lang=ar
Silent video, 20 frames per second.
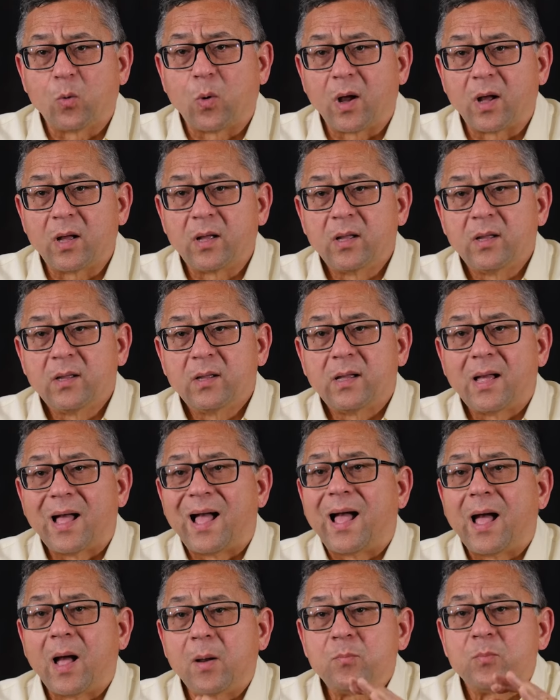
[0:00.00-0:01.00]
هو
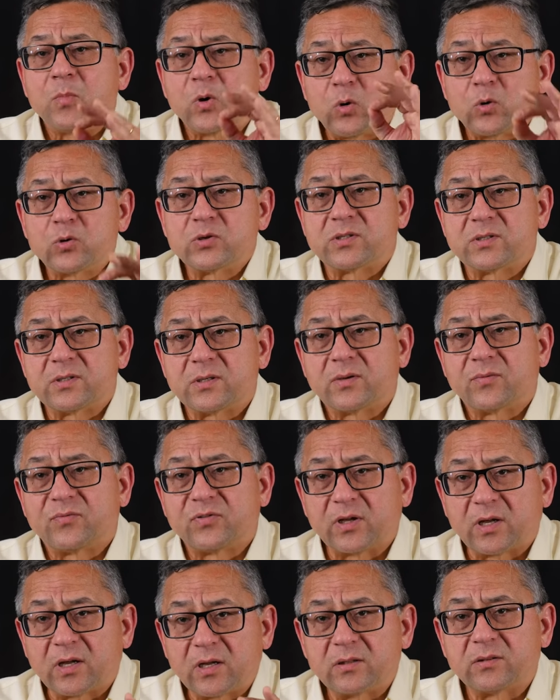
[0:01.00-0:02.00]
اهم جزء
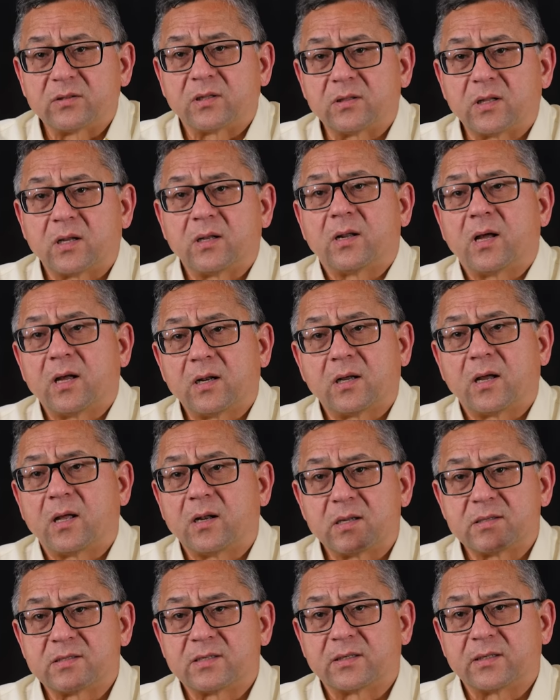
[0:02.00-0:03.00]
في خطة الله
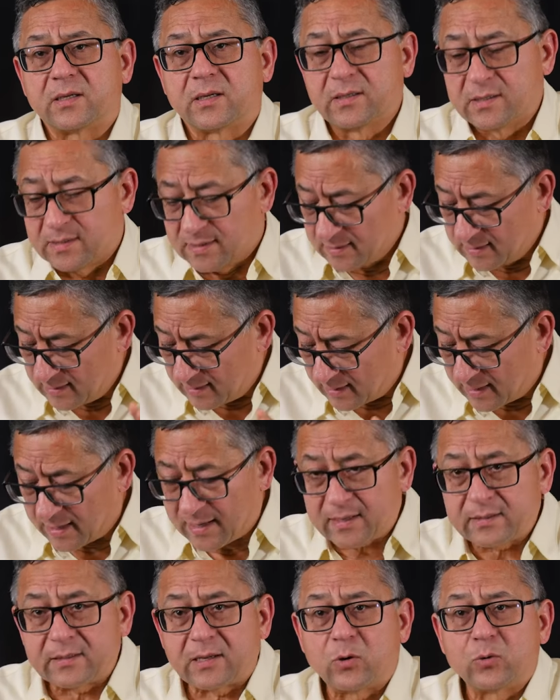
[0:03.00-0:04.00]
الخلاصية
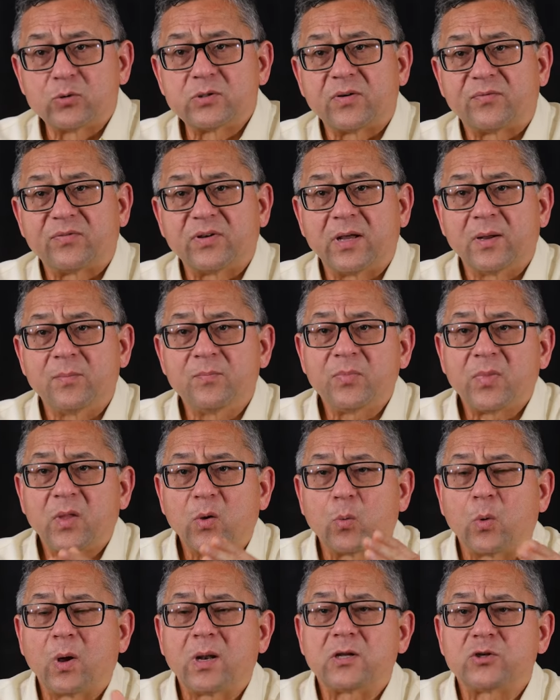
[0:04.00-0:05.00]
لا يهوذا فهم
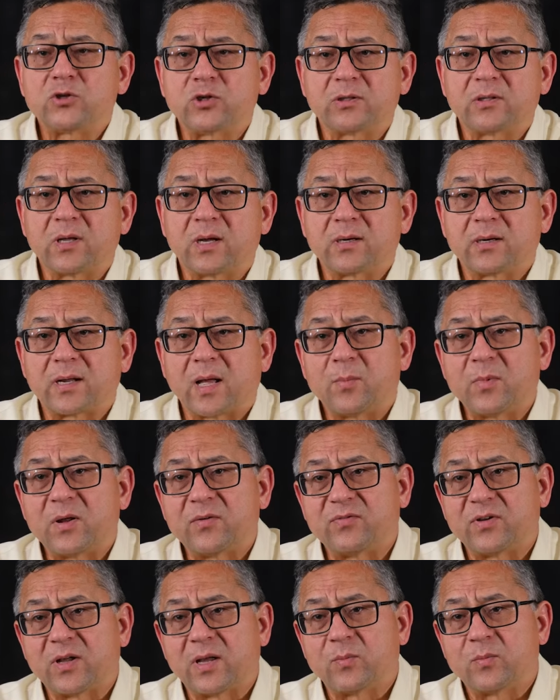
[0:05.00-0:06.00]
ولا الشيطان
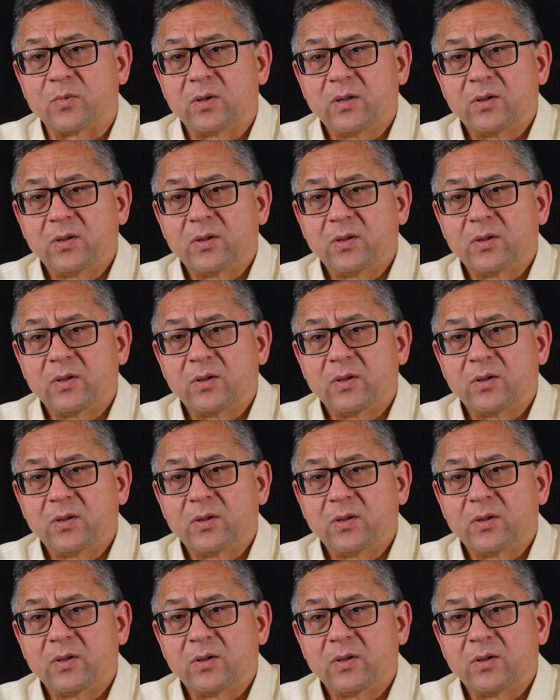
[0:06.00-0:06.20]
كمان فهم